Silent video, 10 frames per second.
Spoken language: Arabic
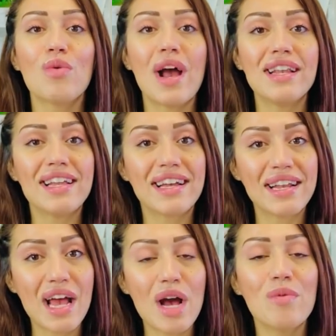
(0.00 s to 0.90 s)
هو اني
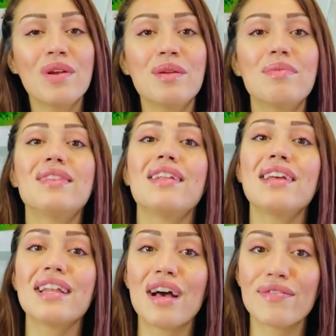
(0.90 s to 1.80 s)
كنحاول نبدل
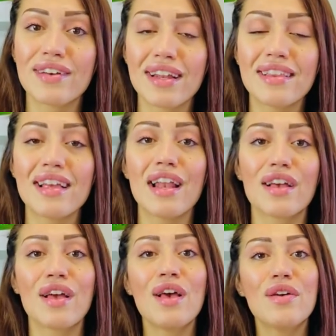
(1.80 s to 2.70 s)
لك الافكار
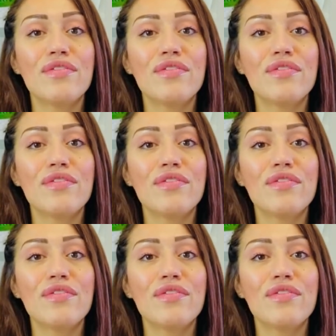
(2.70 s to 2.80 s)
ديالك